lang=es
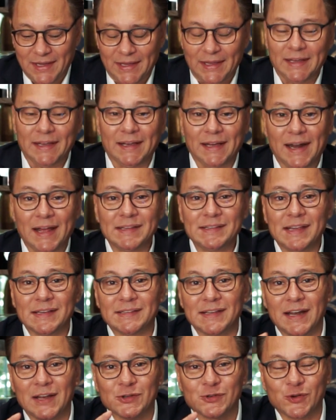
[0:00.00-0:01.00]
y
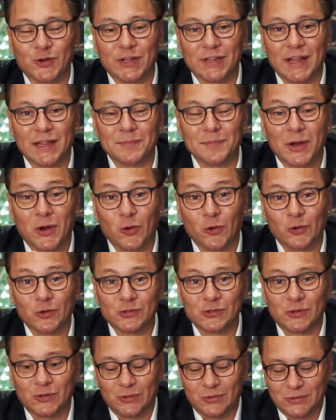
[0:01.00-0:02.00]
gracias a la soledad me
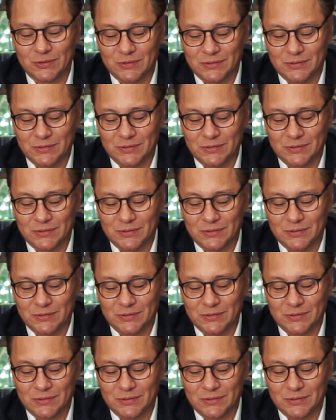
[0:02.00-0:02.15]
conozco.